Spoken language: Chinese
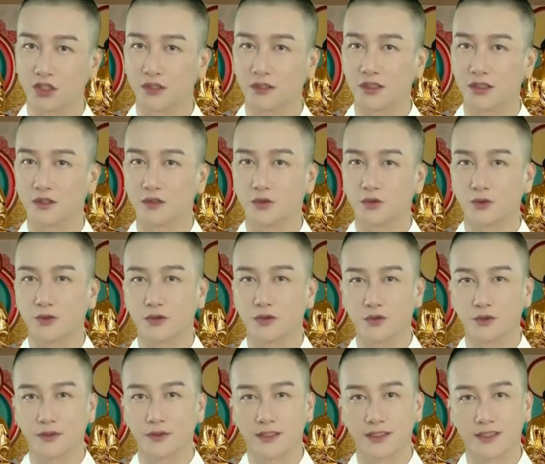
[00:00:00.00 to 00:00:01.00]
在种
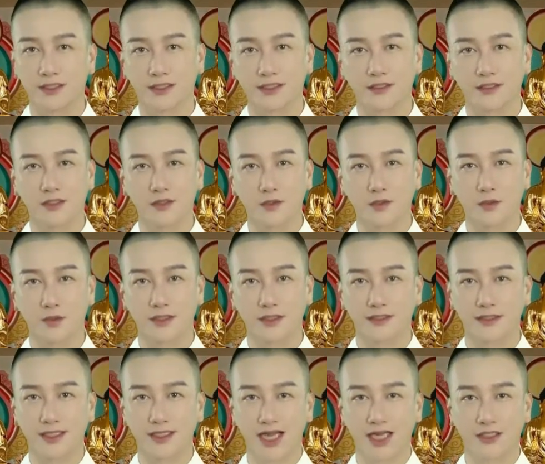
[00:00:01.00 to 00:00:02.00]
种色相的混
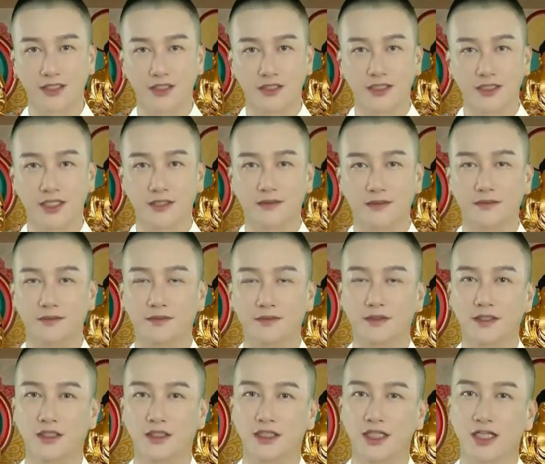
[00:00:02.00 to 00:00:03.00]
杂之下，
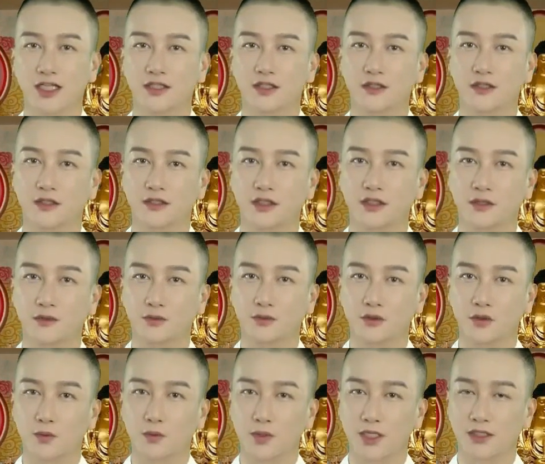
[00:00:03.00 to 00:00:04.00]
产生了更多
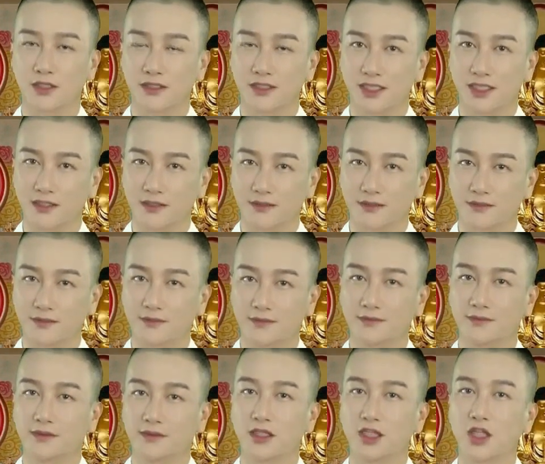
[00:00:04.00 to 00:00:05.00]
的妄想，
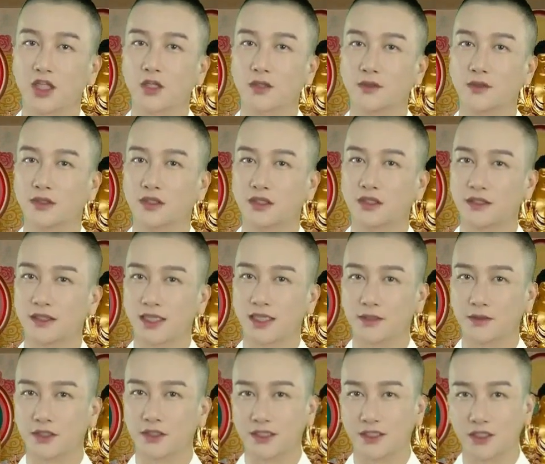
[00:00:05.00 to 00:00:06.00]
于是再
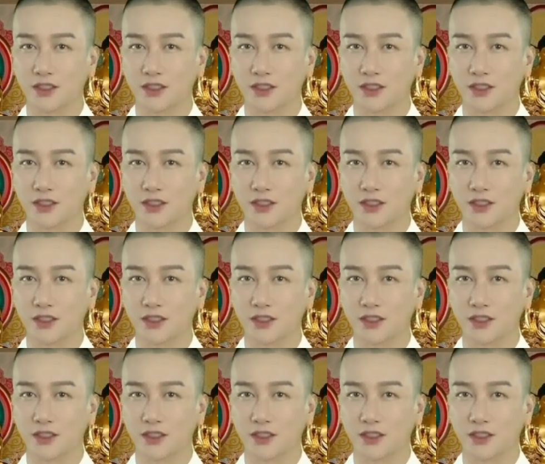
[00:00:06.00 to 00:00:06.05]
由这